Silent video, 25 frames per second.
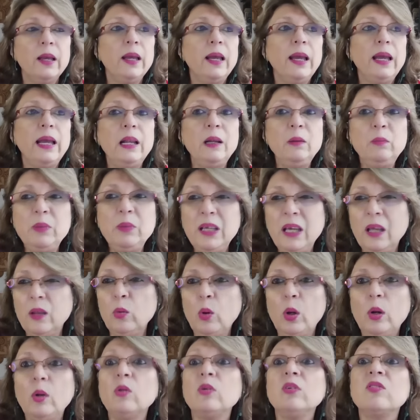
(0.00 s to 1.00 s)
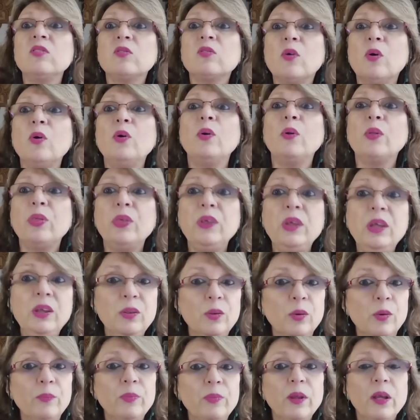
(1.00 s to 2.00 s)
el miedo a lo
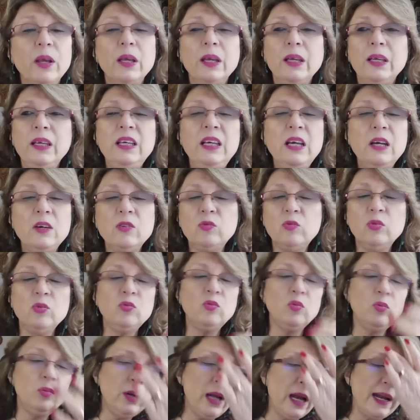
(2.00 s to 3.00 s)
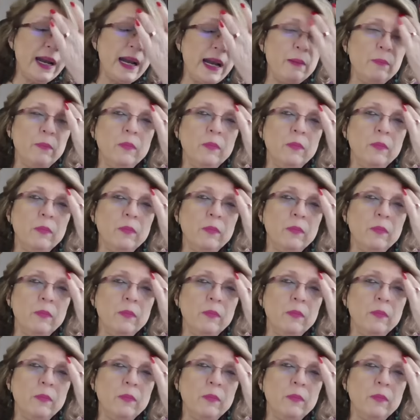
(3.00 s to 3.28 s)
desconocido, y esto es una,